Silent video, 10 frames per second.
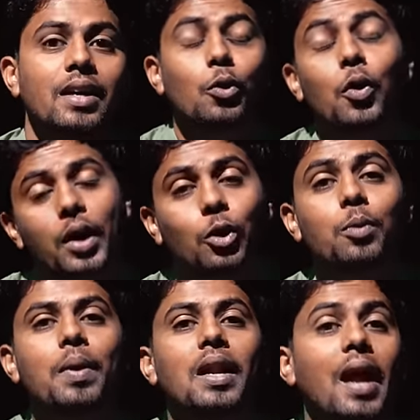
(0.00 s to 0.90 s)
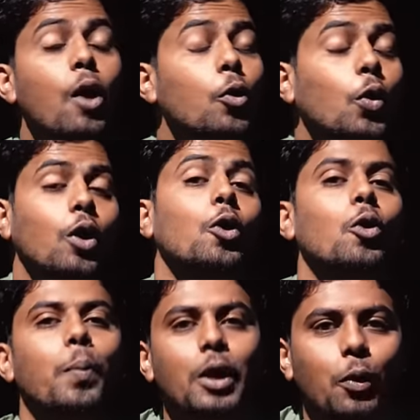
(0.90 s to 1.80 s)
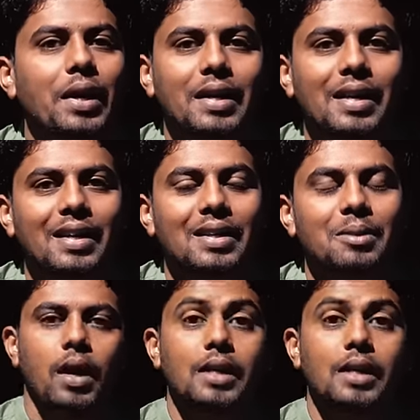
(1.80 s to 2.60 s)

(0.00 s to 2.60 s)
उन्होंने खुद भी लाखों करोड़ रुपए डोनेट किए हैं